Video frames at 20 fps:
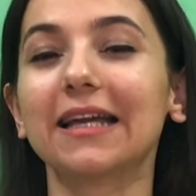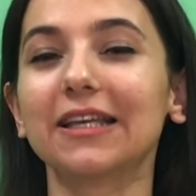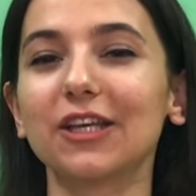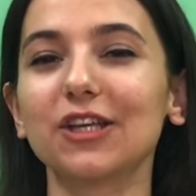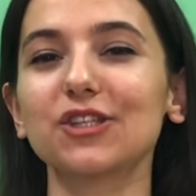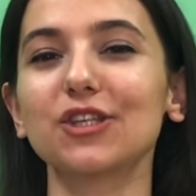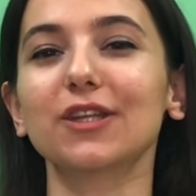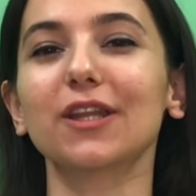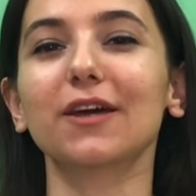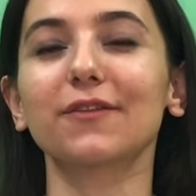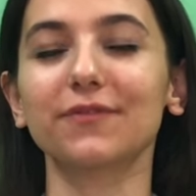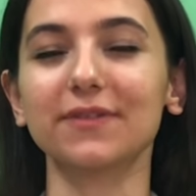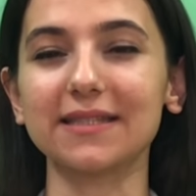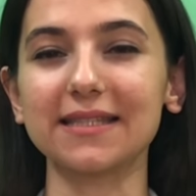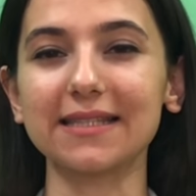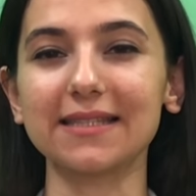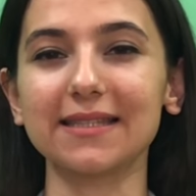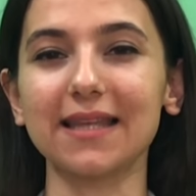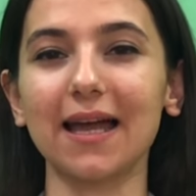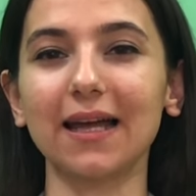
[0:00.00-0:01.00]
Yaşanan
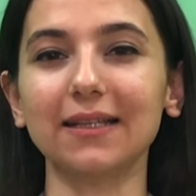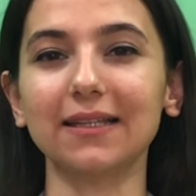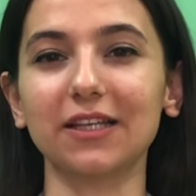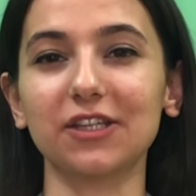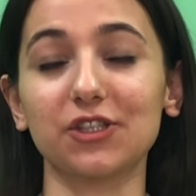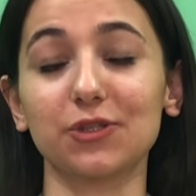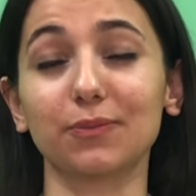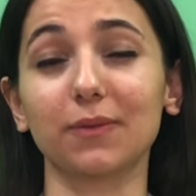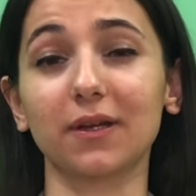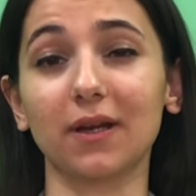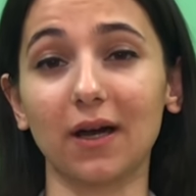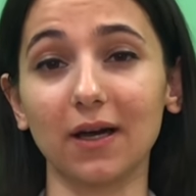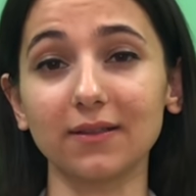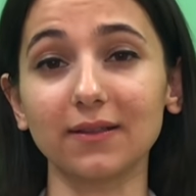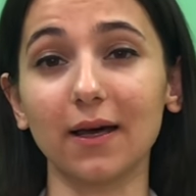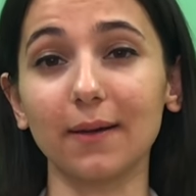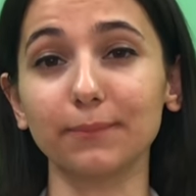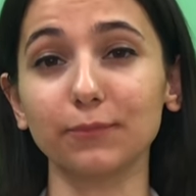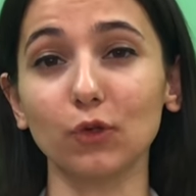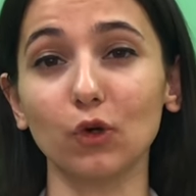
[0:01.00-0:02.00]
fiziksel değişimlere
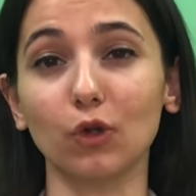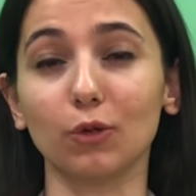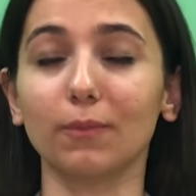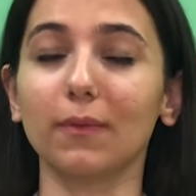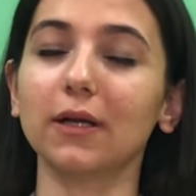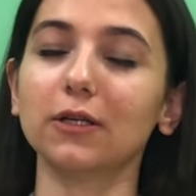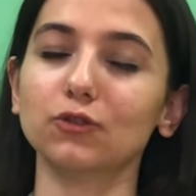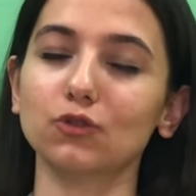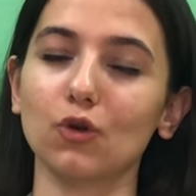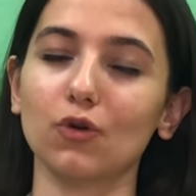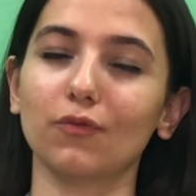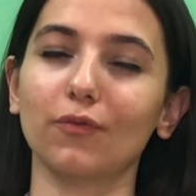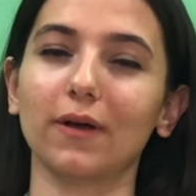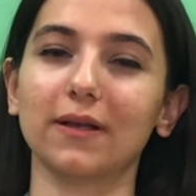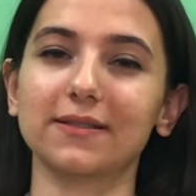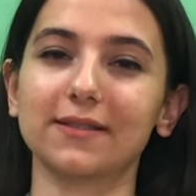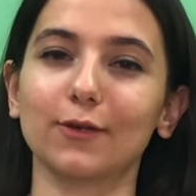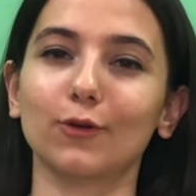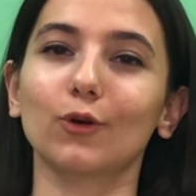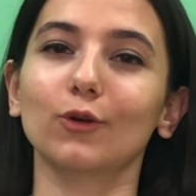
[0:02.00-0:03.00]
adapte olmak çok
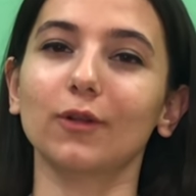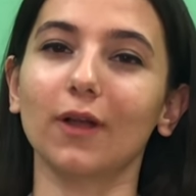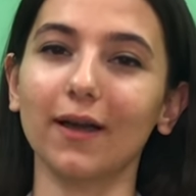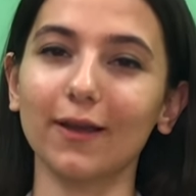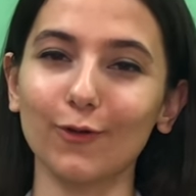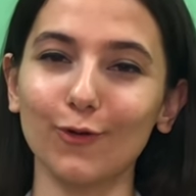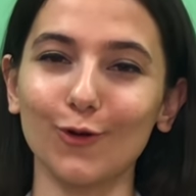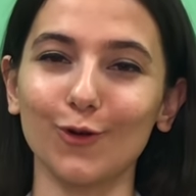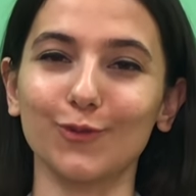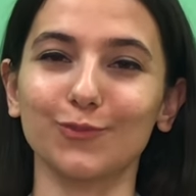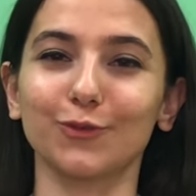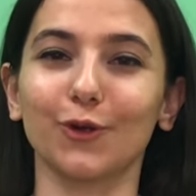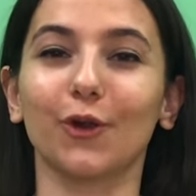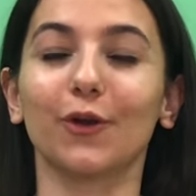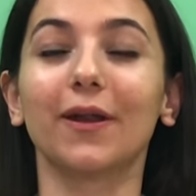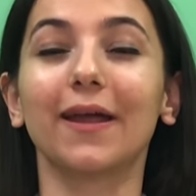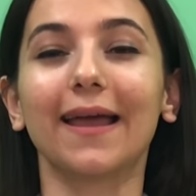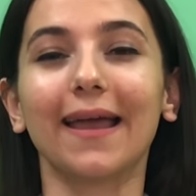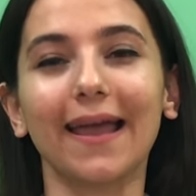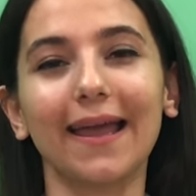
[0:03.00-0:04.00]
fazla kolay olmuyor.
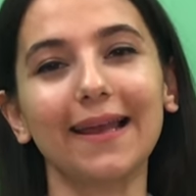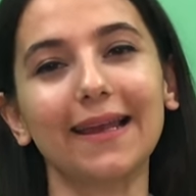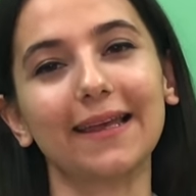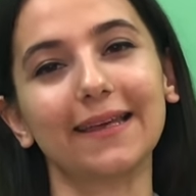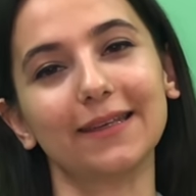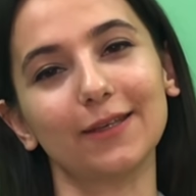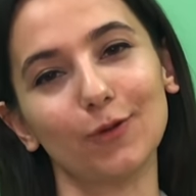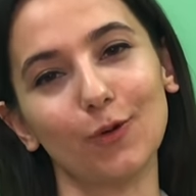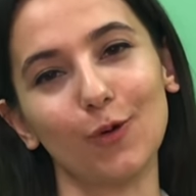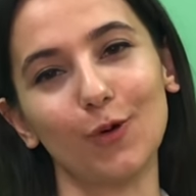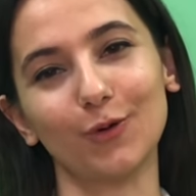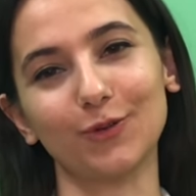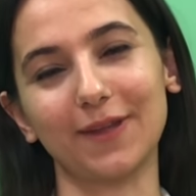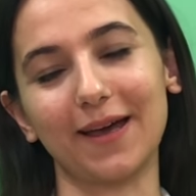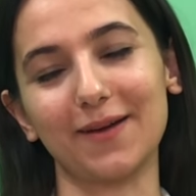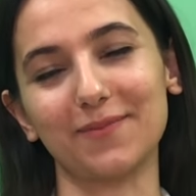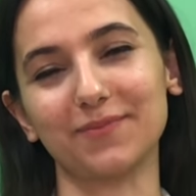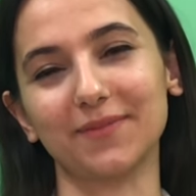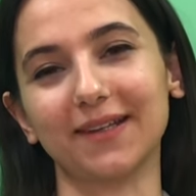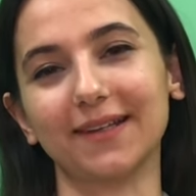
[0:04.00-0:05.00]
Hele ki o
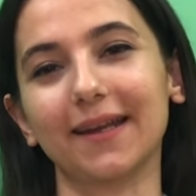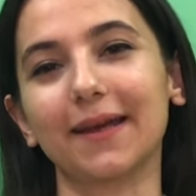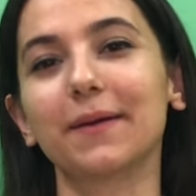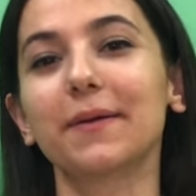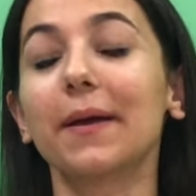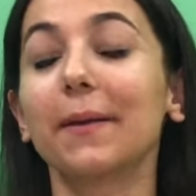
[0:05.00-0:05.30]
ödemlere.